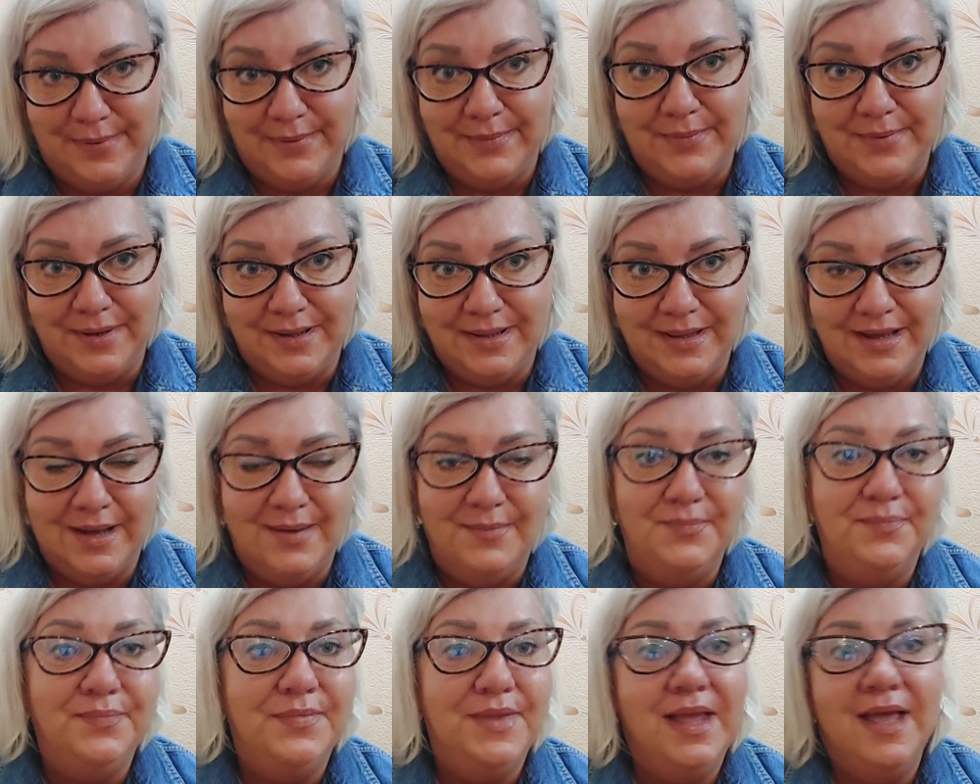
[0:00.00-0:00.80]

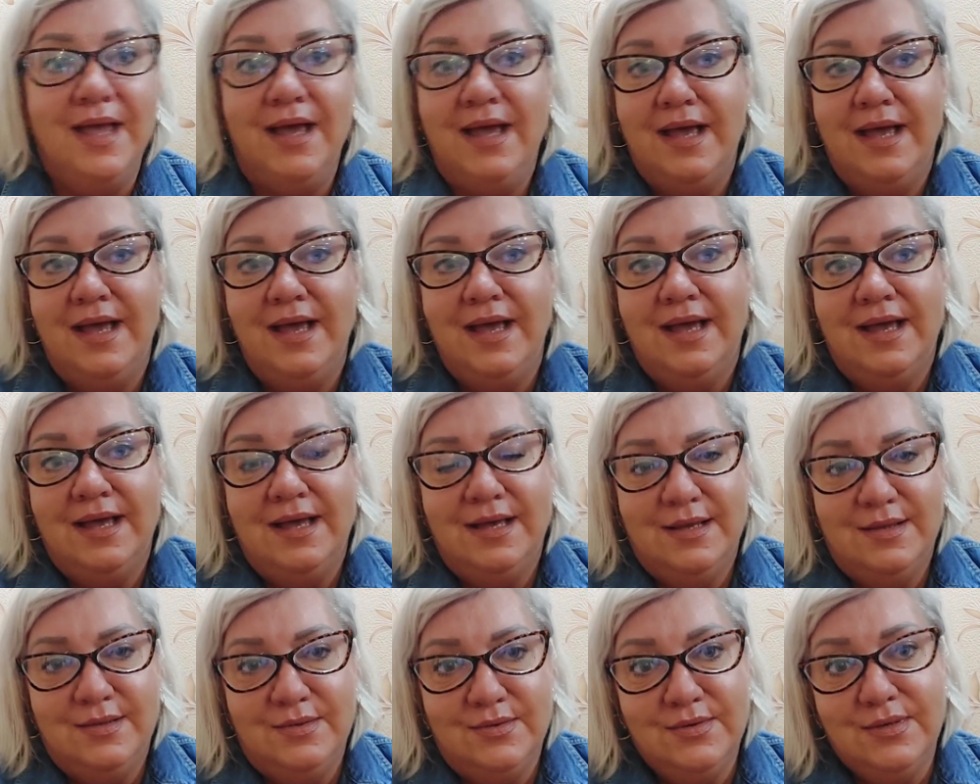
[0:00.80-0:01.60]
пополам.
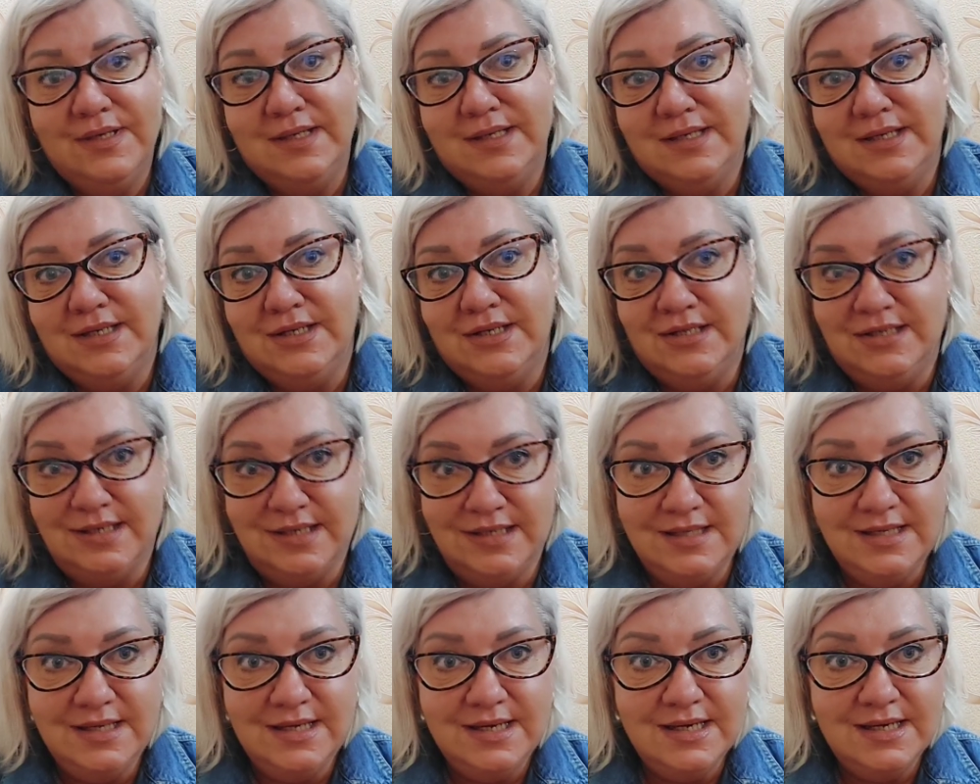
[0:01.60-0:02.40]
Ну и, значит,
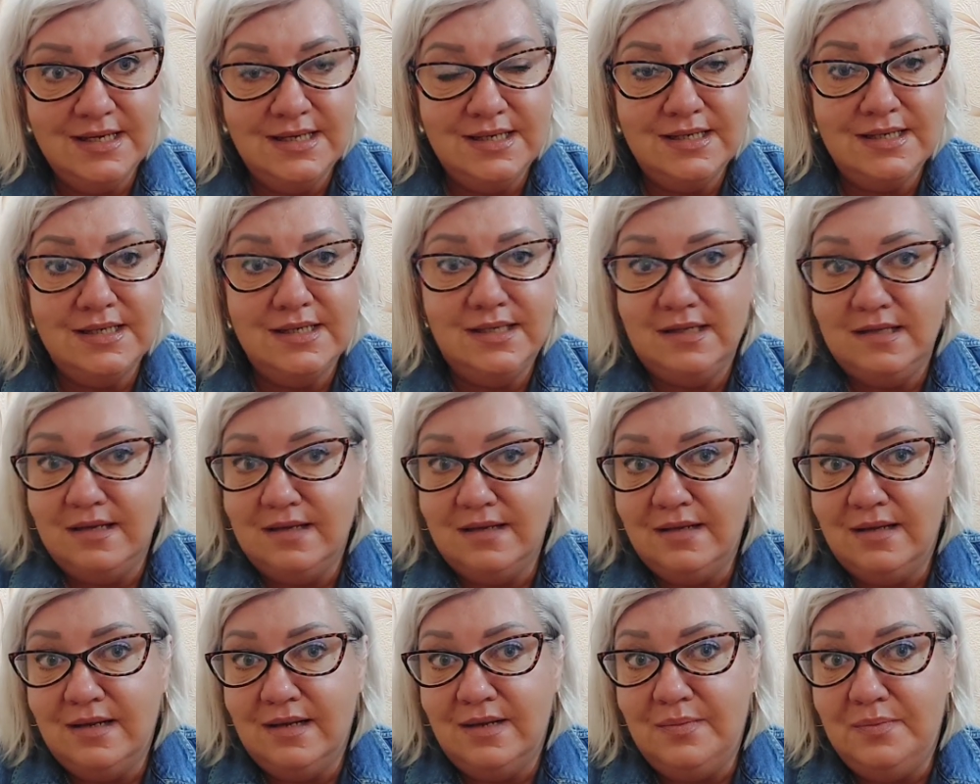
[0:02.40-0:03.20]
здесь
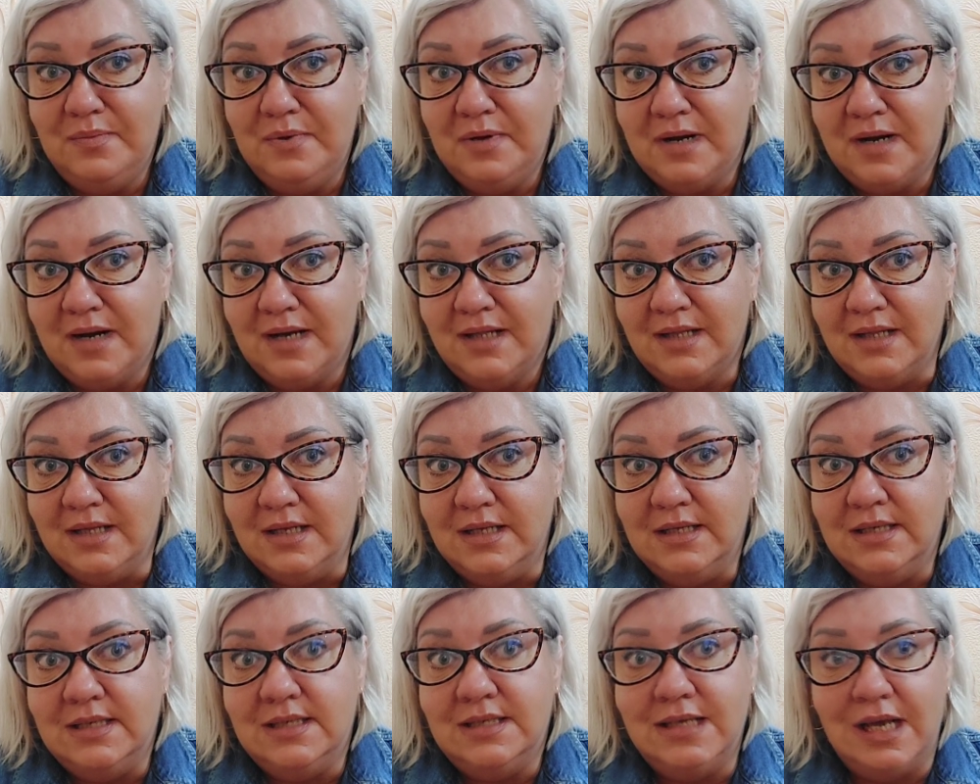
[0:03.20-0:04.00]
сделали
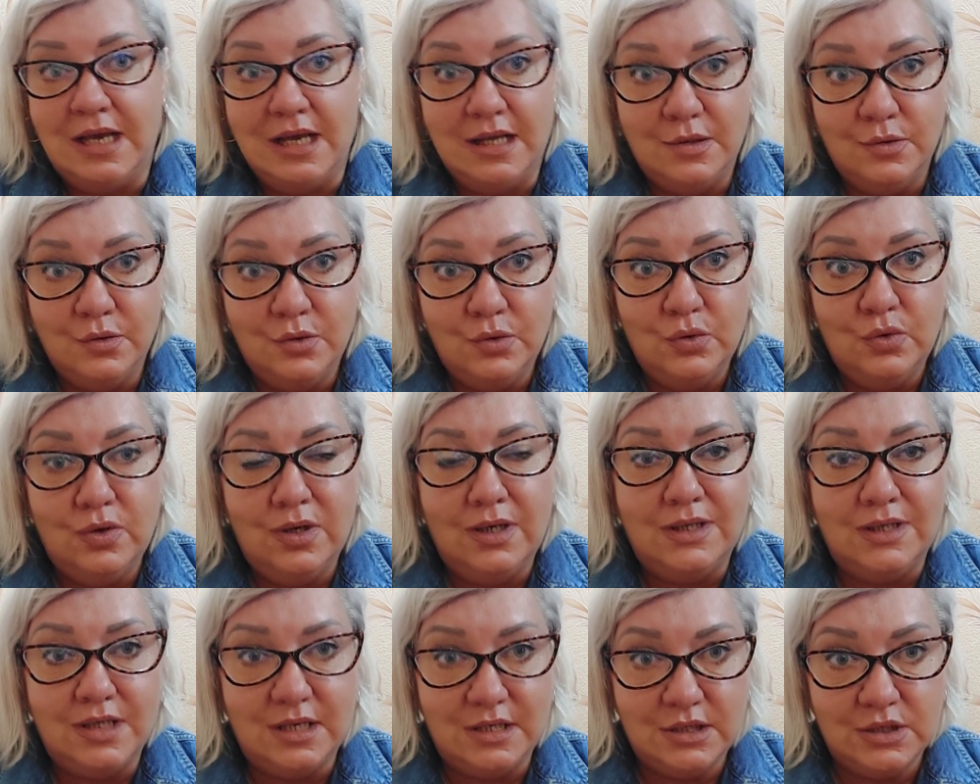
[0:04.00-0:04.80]
пираты целую
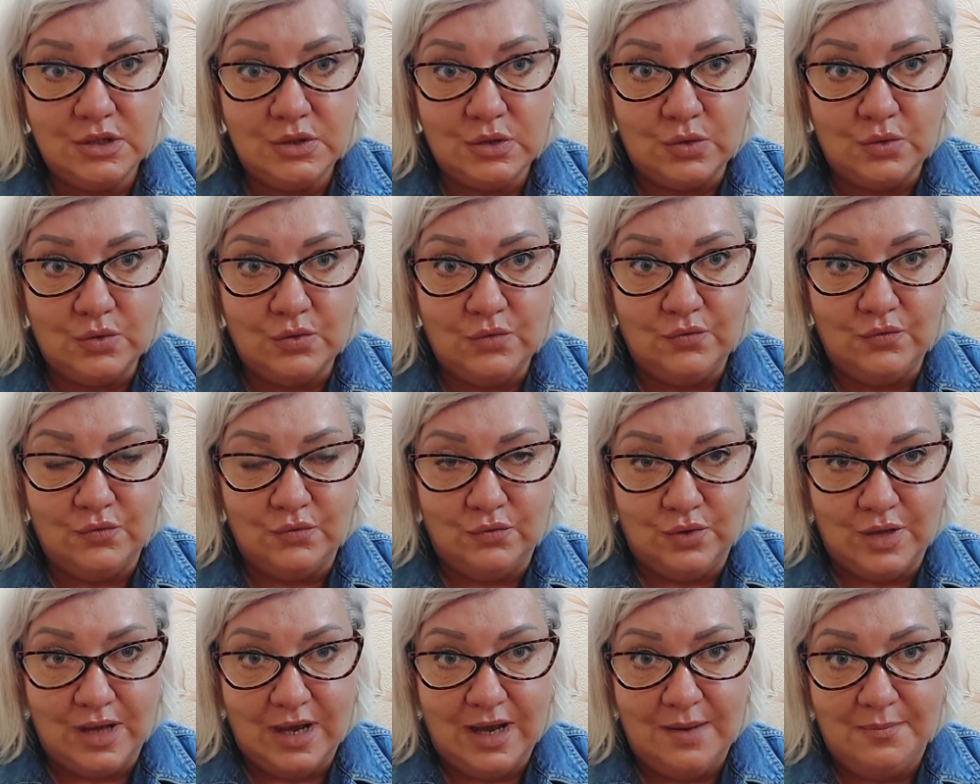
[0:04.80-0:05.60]

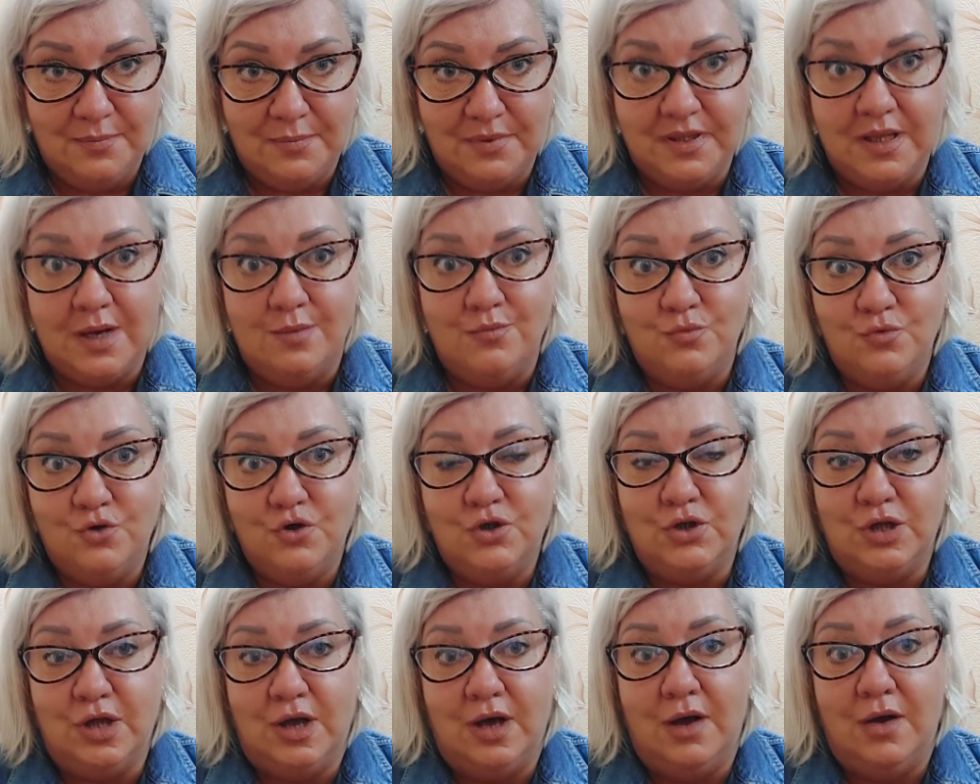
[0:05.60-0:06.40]
катастрофу, да, потому
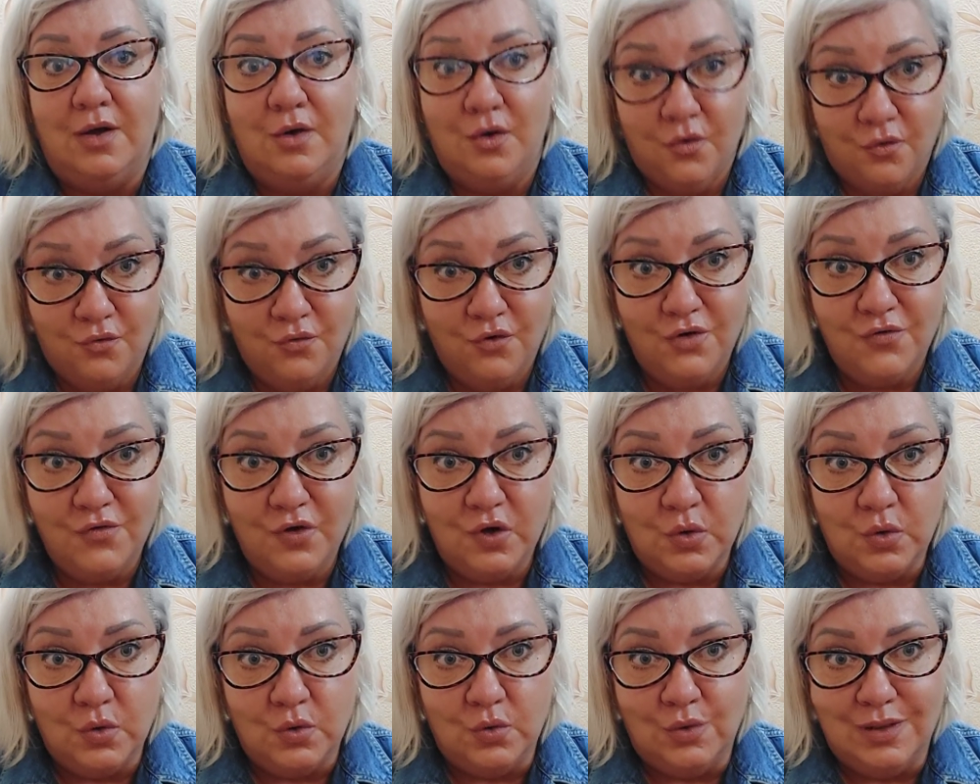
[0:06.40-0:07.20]
что
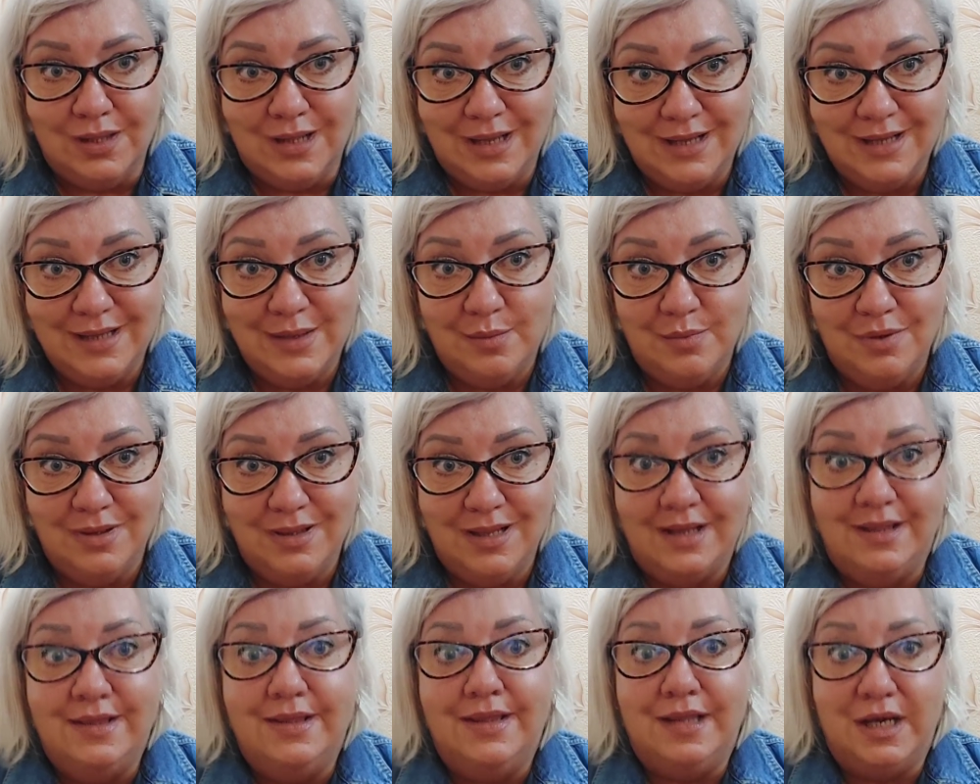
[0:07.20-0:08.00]
Вовику надо
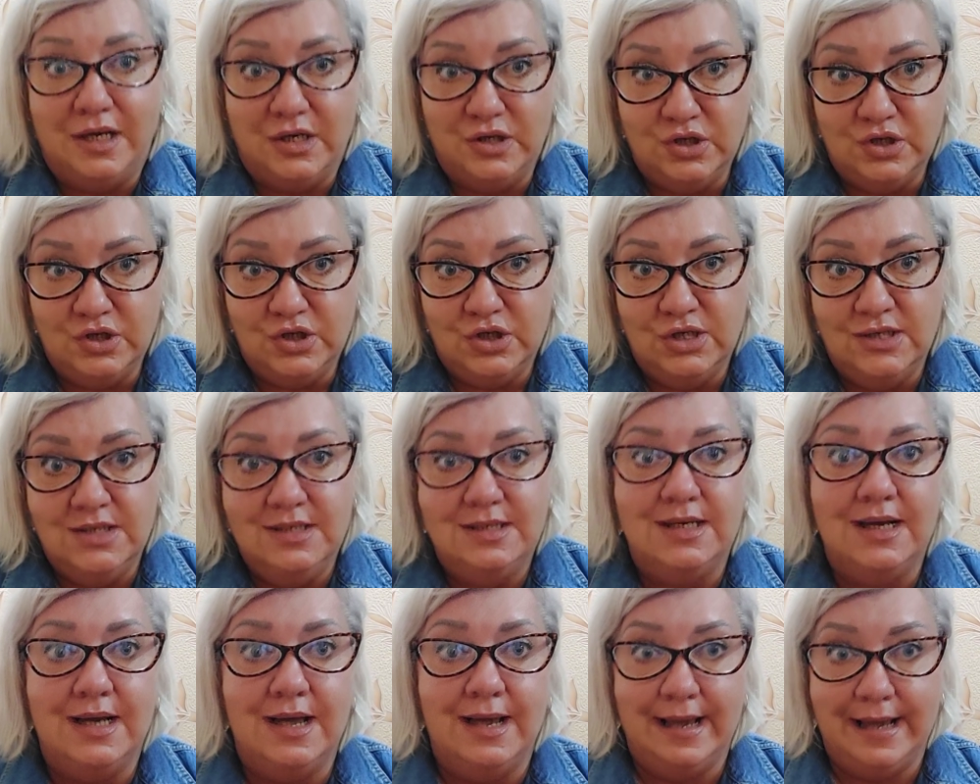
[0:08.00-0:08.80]
было
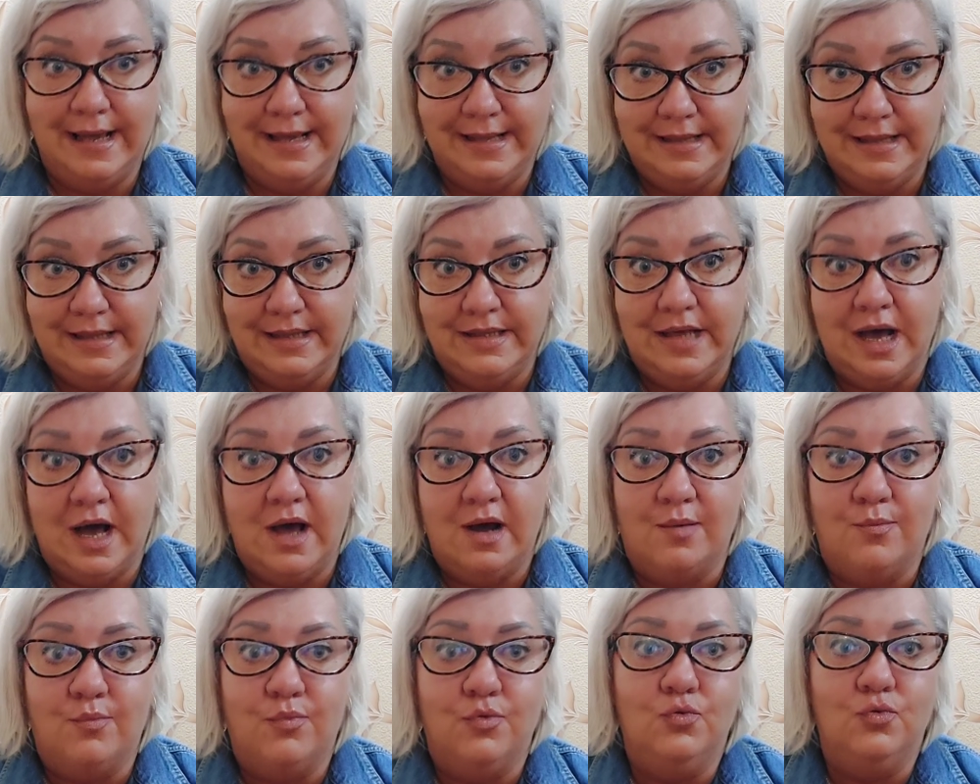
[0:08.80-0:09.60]
тащить этот
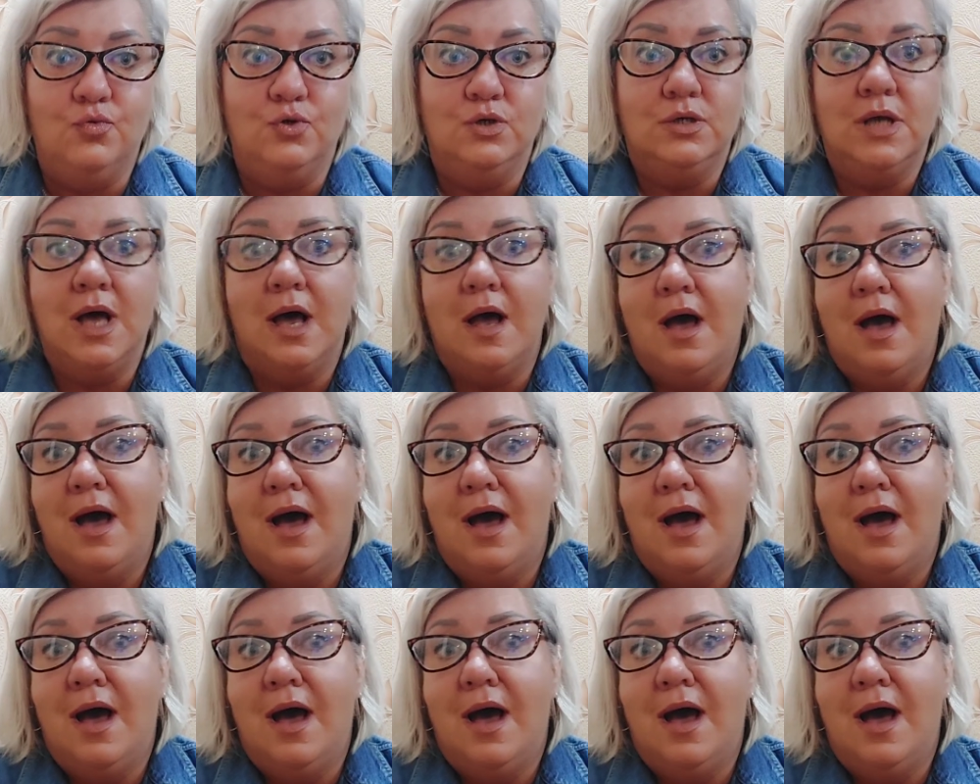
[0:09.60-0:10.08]
арбуз.